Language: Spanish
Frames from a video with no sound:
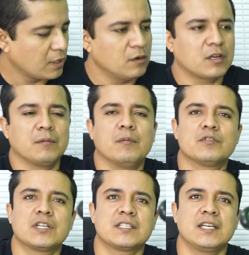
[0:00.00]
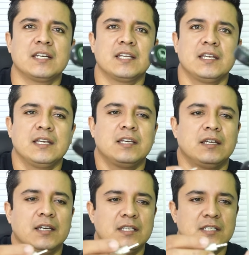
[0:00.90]
Lo que vamos a hacer
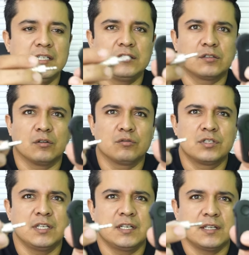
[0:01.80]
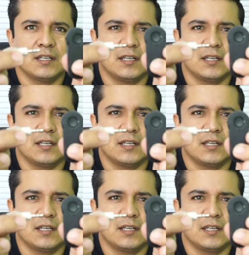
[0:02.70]
es introducir